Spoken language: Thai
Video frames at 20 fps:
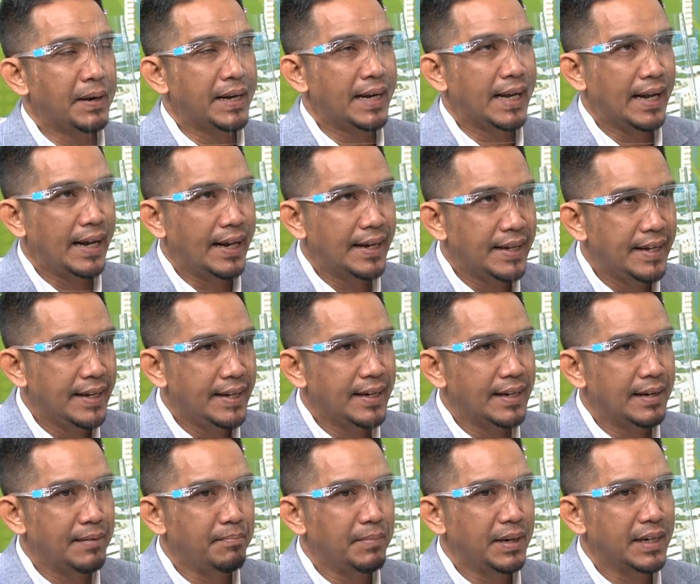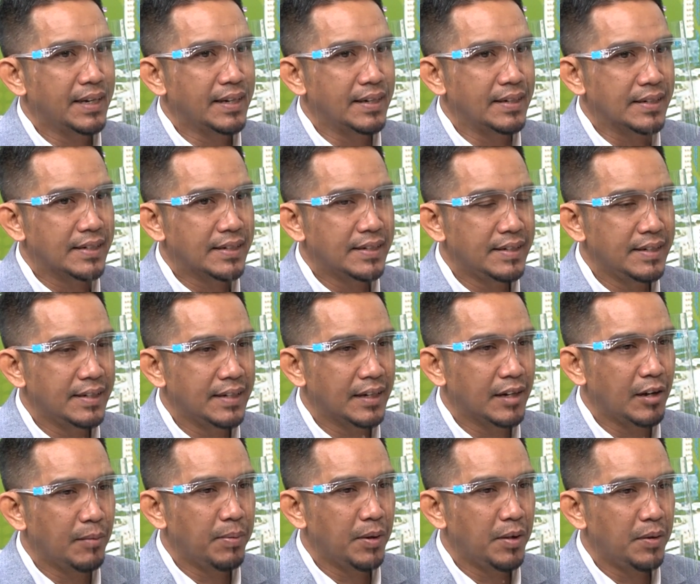ปัญหานี้เนี่ยมันเกิดขึ้น
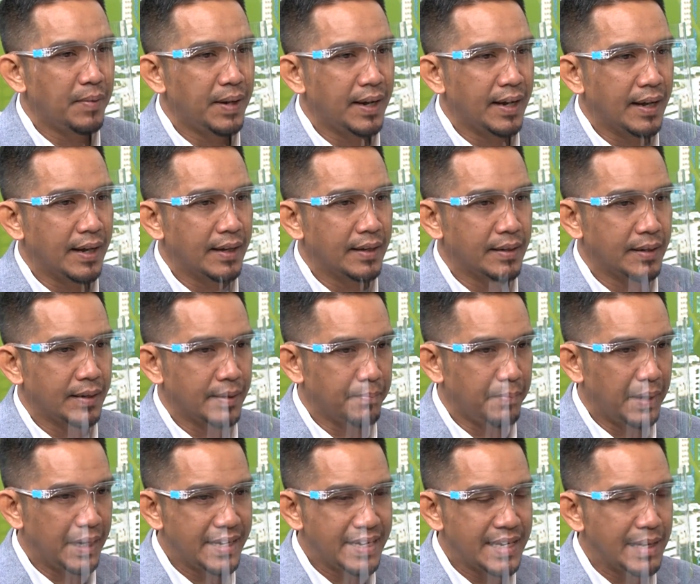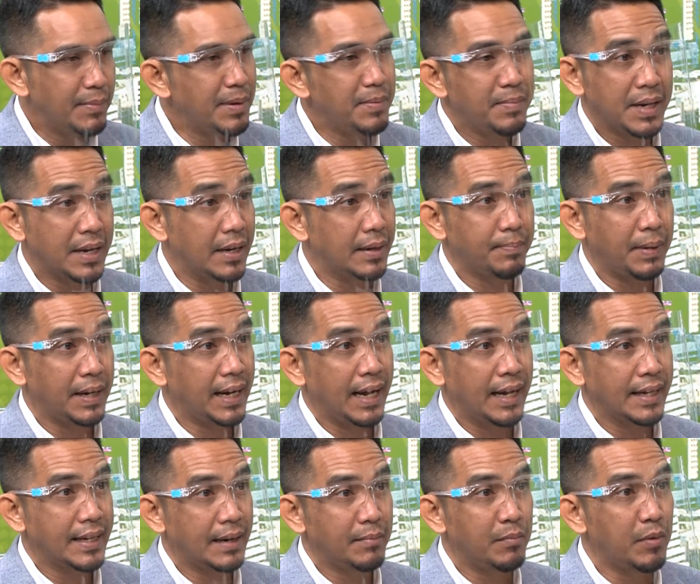ก็เพราะว่ามาเลเซียไม่มีเกิดปัญ
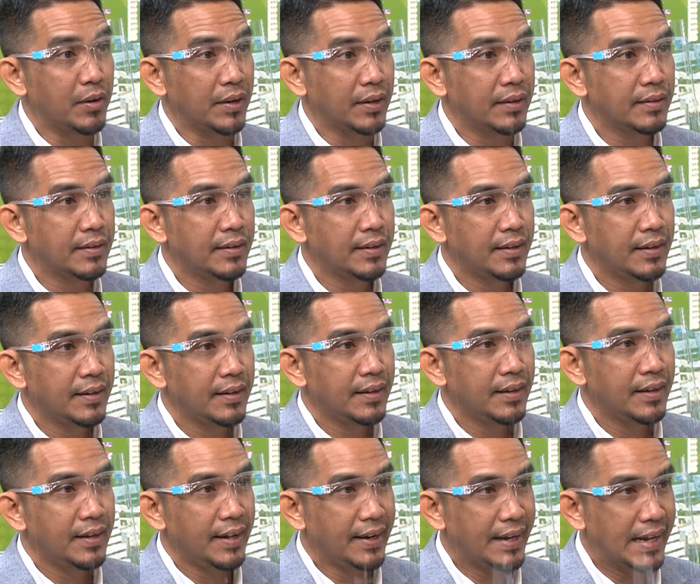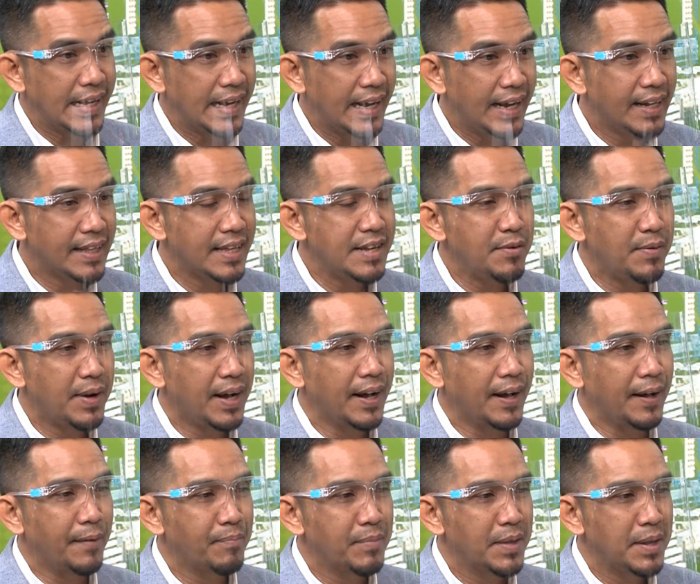หาจากบ่อนในแง่ที่ว่า
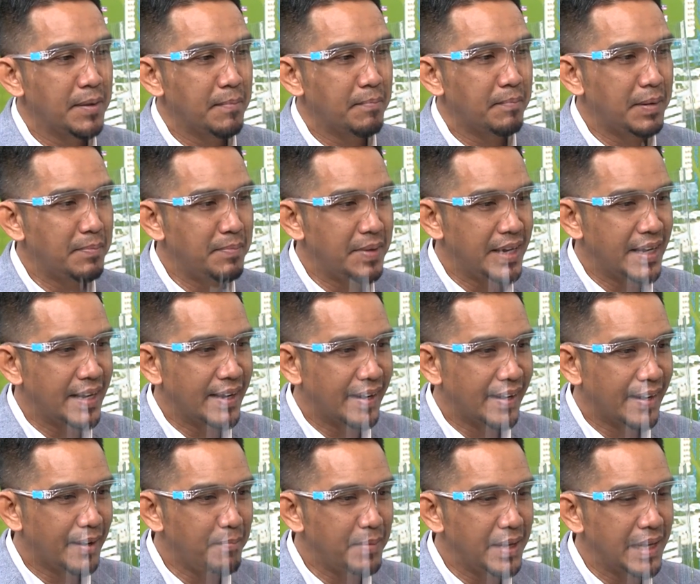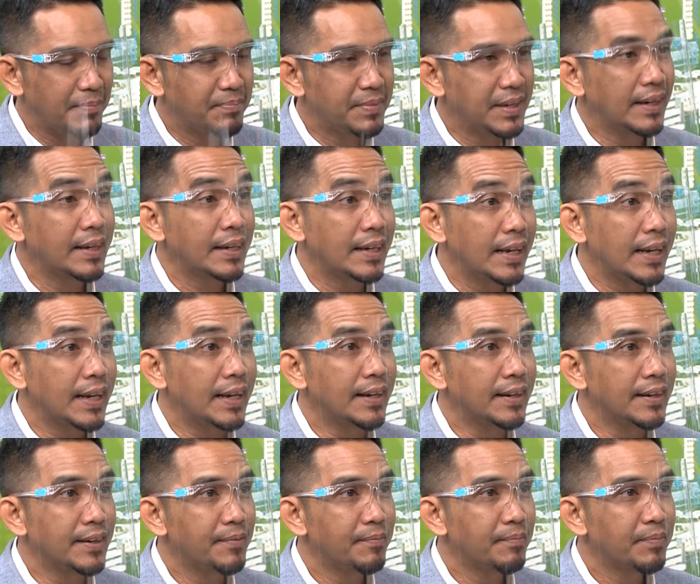มันมีระเบียบชัดเจน